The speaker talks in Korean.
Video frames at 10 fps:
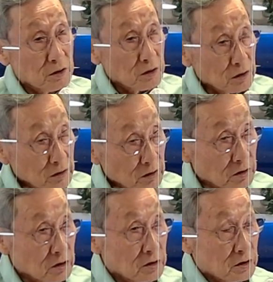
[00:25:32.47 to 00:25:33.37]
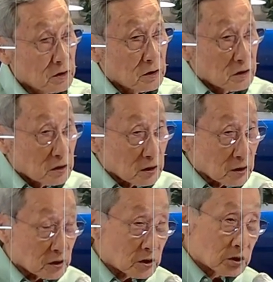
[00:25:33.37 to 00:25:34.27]
어, 어,
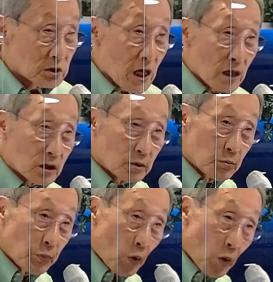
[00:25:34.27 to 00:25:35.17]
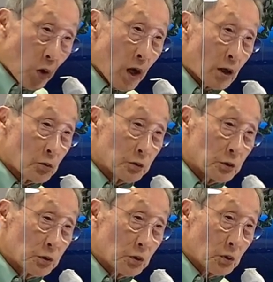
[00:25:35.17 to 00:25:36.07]
나를 보호하고
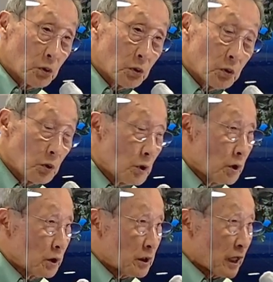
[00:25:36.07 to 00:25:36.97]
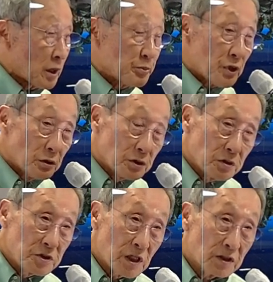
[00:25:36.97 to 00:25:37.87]
있고 내가
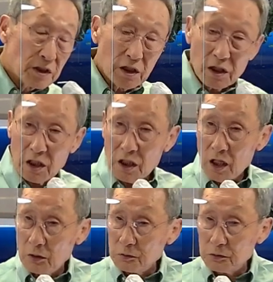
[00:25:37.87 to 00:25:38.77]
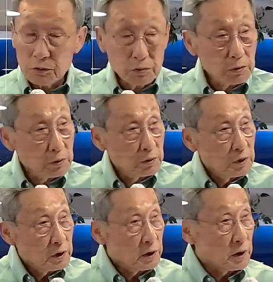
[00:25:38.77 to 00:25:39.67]
병들지 않게 하고 있고
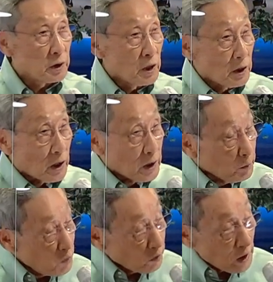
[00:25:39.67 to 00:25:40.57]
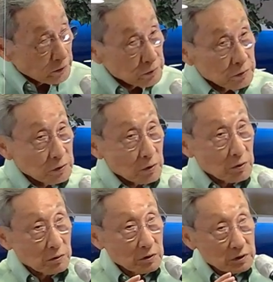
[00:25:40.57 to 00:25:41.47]
예, 행복할 수
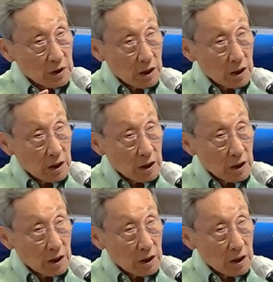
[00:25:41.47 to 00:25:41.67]
있도록 다